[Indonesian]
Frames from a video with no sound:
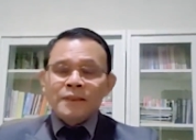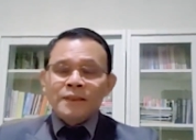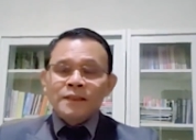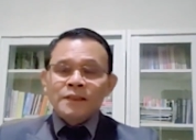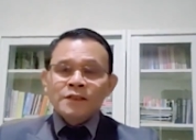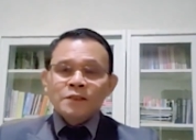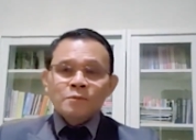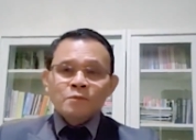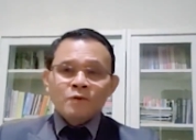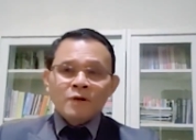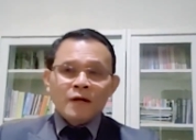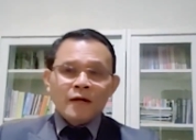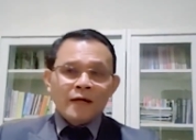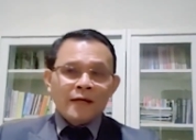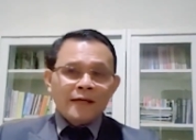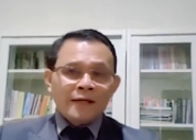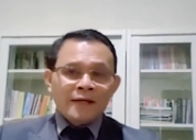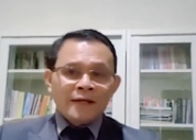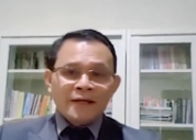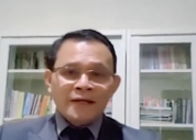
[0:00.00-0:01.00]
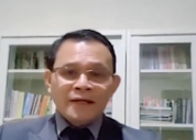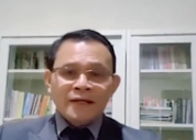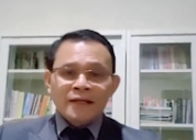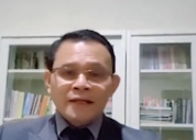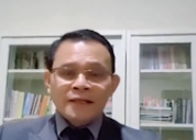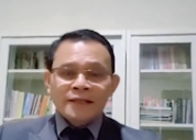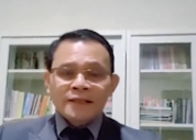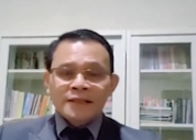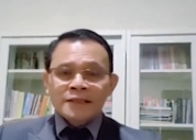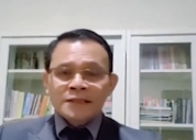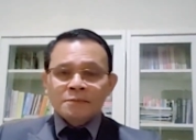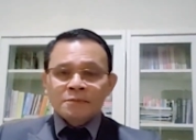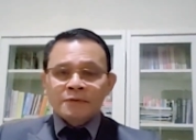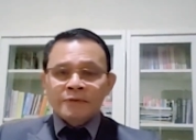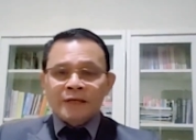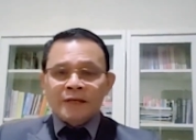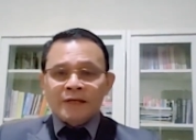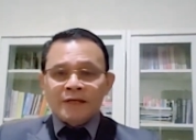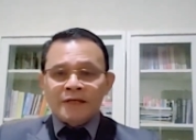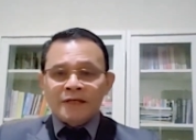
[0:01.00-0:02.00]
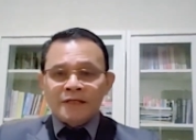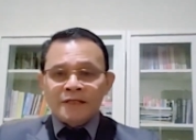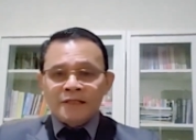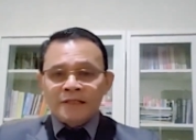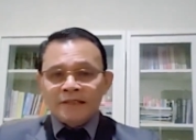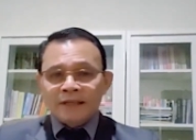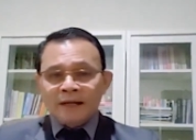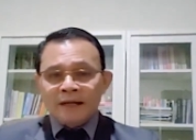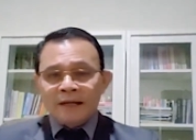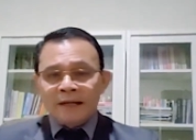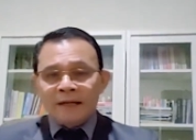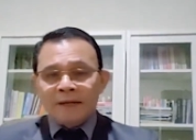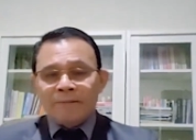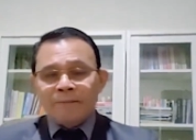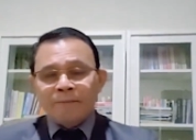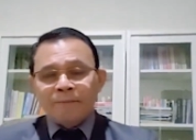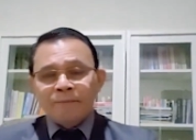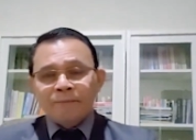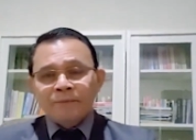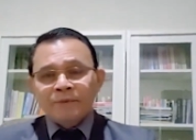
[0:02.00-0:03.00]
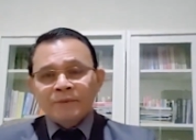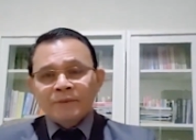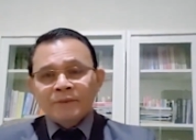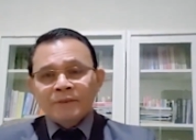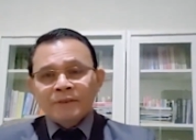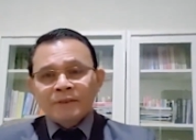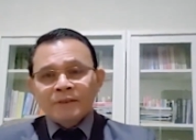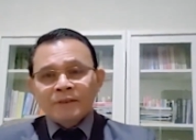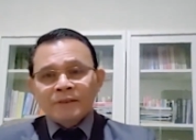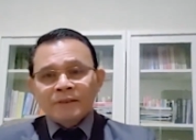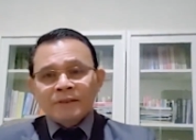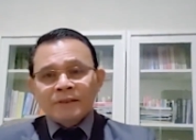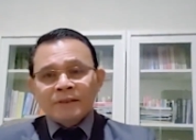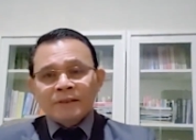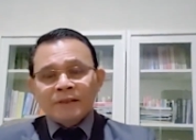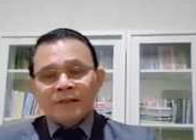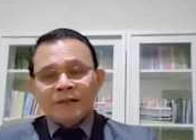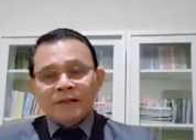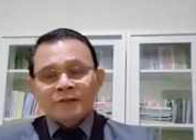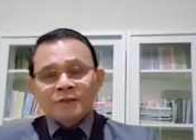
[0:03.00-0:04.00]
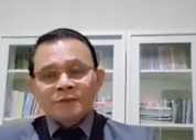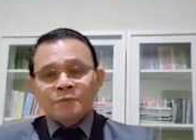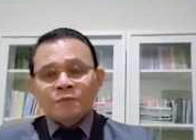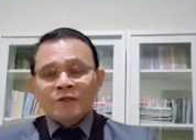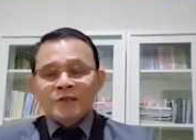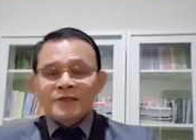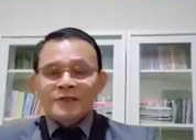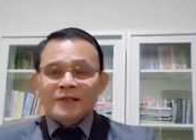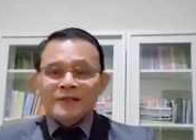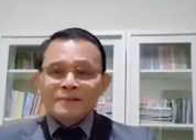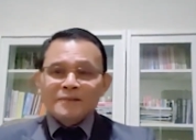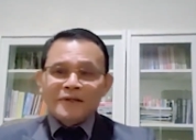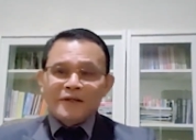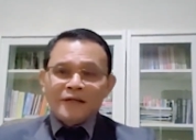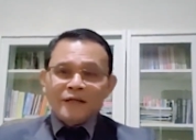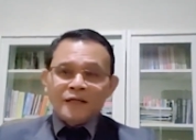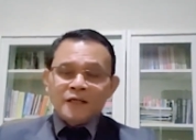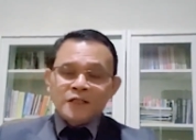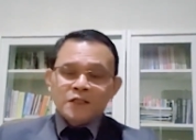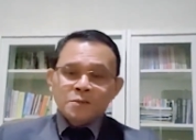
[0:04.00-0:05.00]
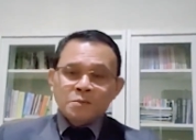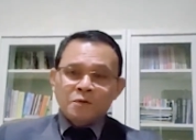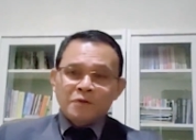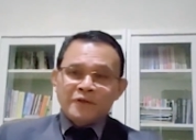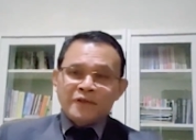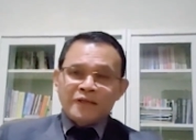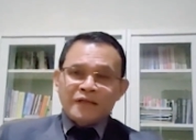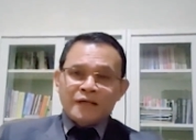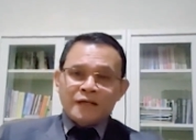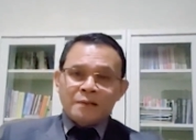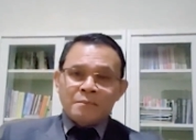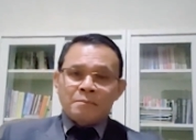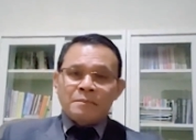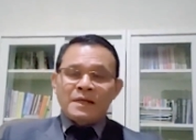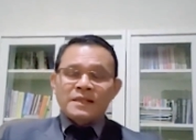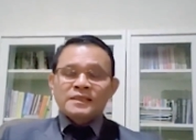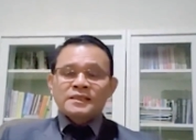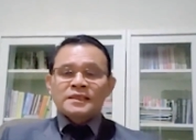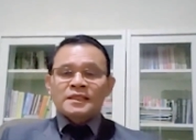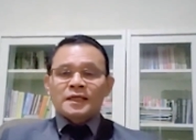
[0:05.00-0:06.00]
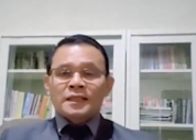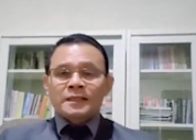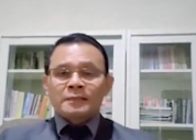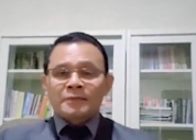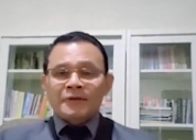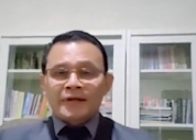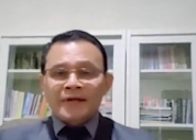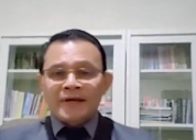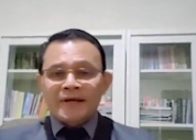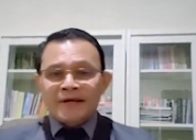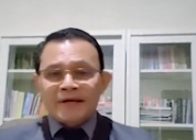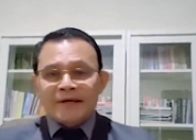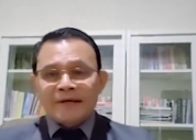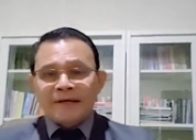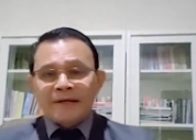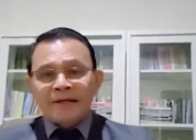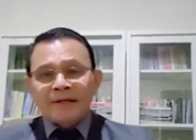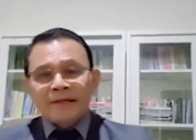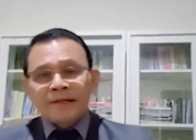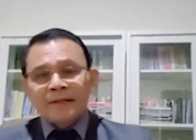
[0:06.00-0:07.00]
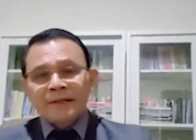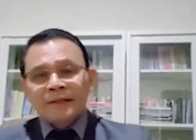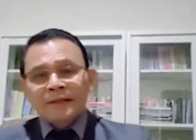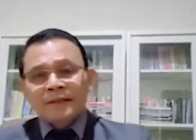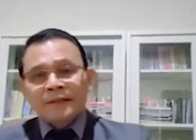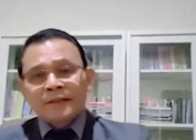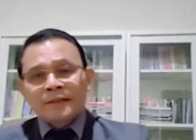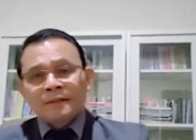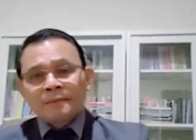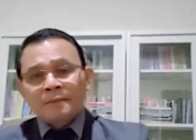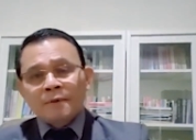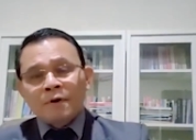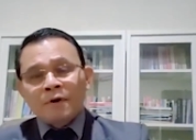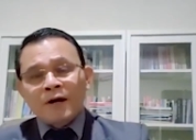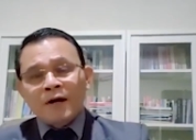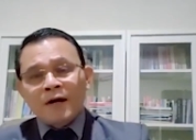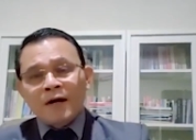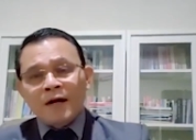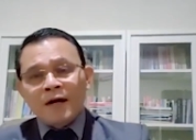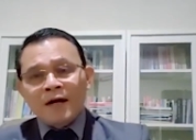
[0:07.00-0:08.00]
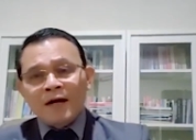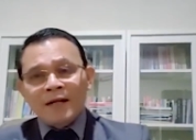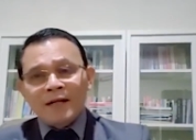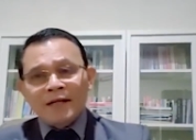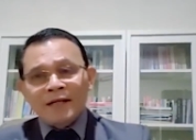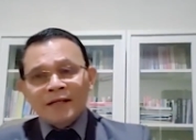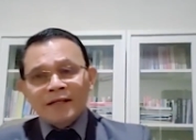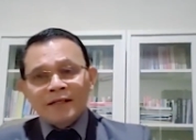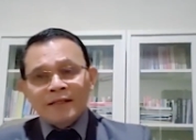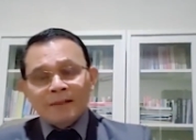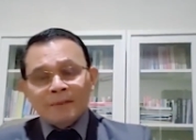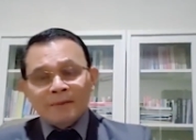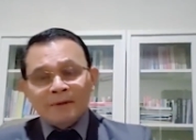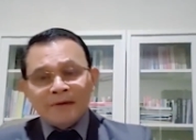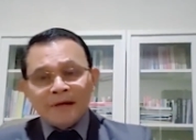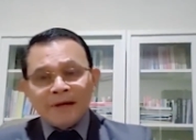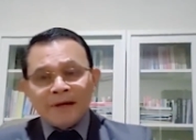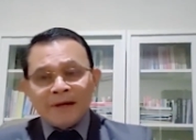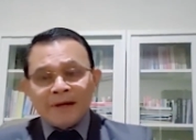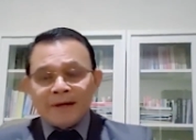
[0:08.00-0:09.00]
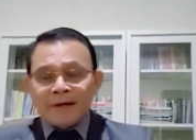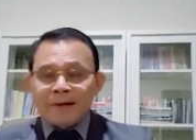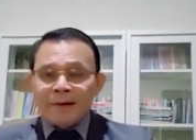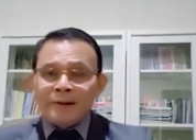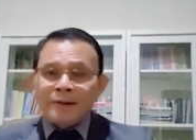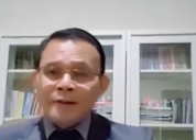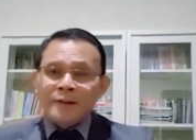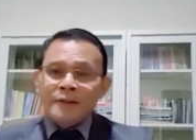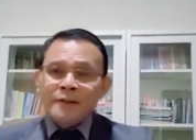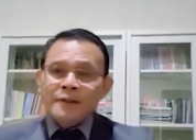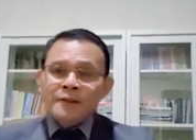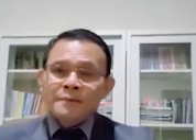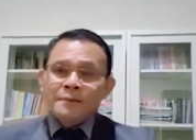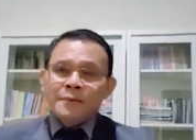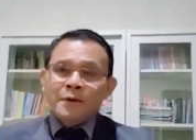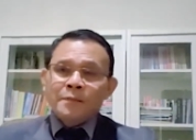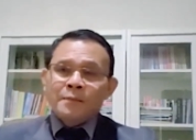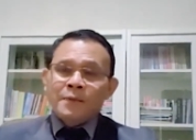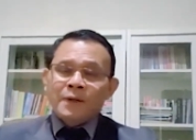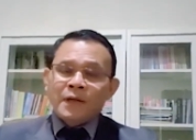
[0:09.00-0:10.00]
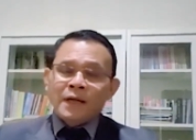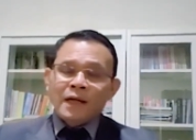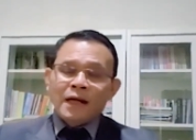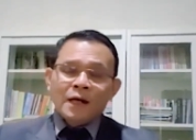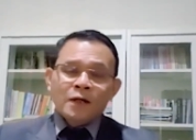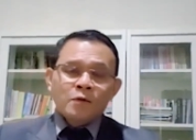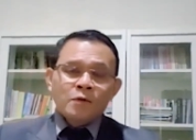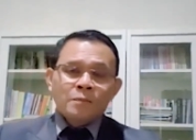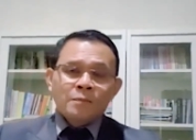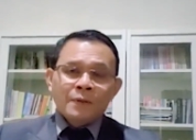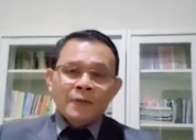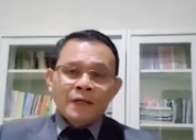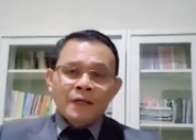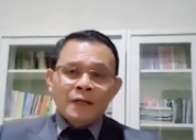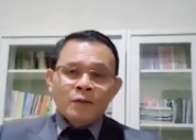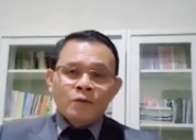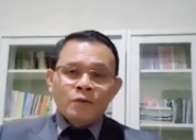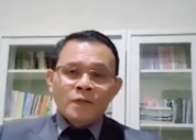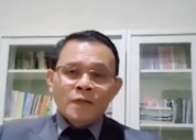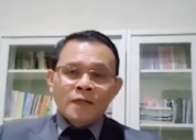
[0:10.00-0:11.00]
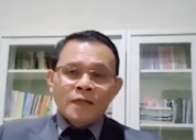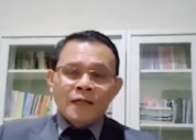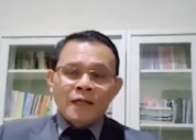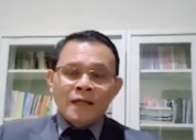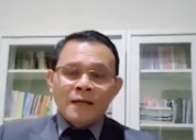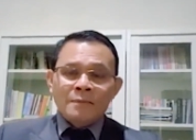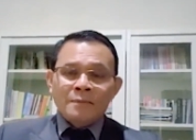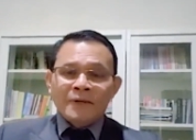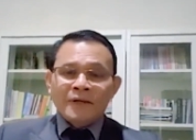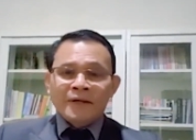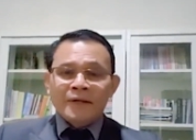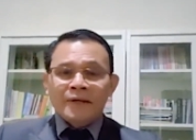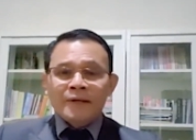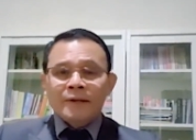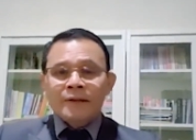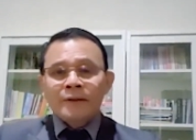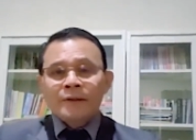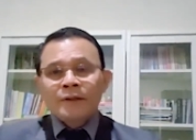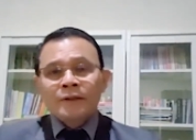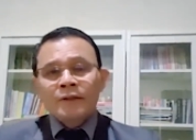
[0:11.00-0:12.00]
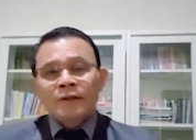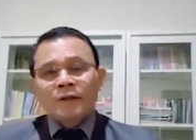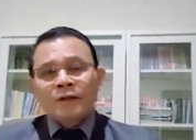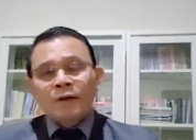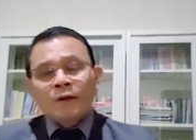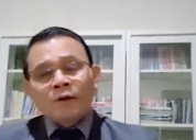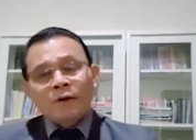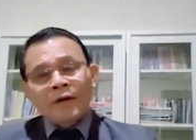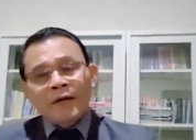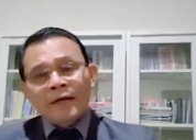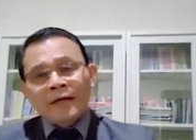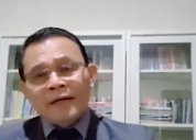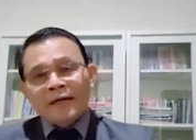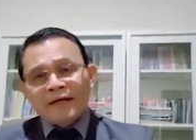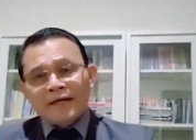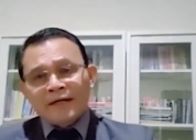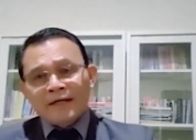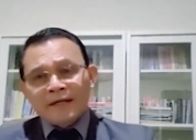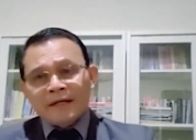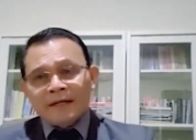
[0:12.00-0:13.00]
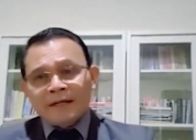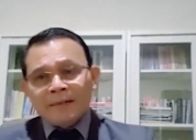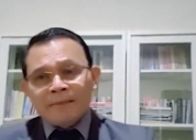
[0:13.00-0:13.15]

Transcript: sebuah era yang kita sebut era digital. Di tengah sebuah zaman yang disebut dengan pasca kebenaran. Bahwa hal-hal yang tidak benar, bahwa perilaku-perilaku kegelapan oleh karena